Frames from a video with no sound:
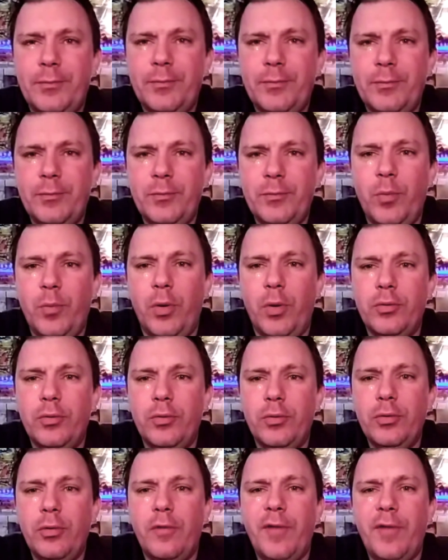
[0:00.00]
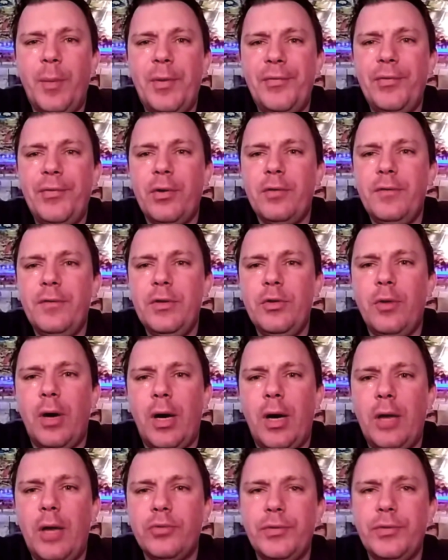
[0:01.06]
Bon, non, non, on va pas faire une vidéo à
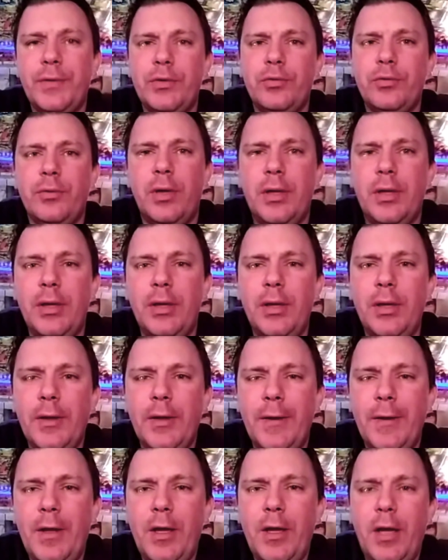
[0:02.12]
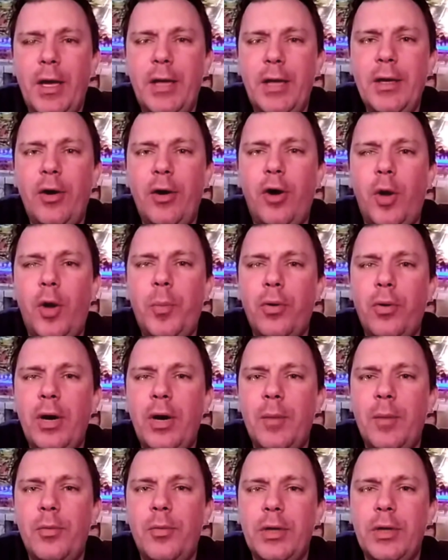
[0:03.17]
rallonge. De toute façon, elle est, elle est hors
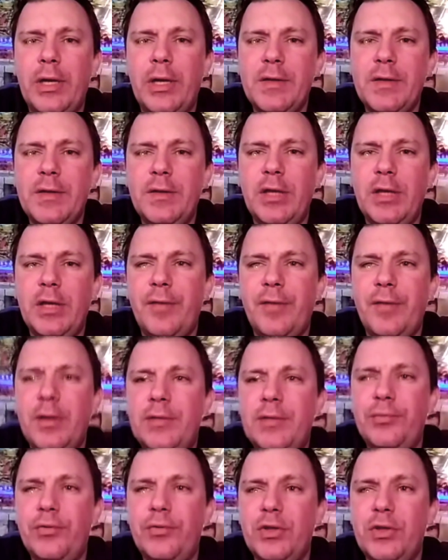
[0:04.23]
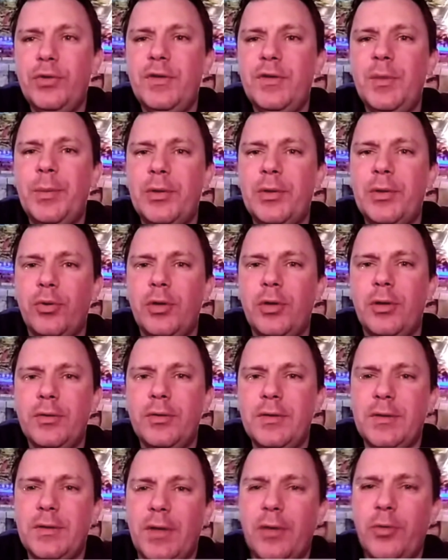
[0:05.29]
programme euh, classique. Elle va être diffusée je sais pas trop
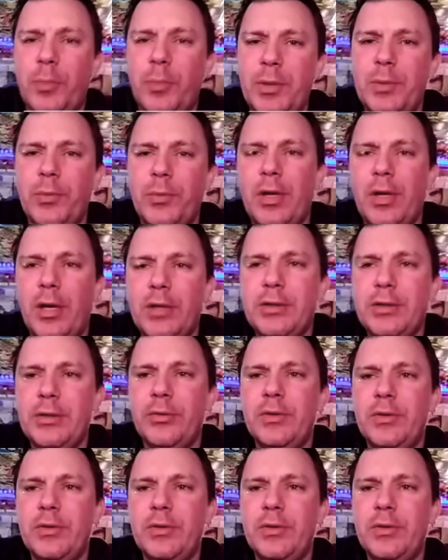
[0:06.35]
quand. Ce sera complètement à l'arrache.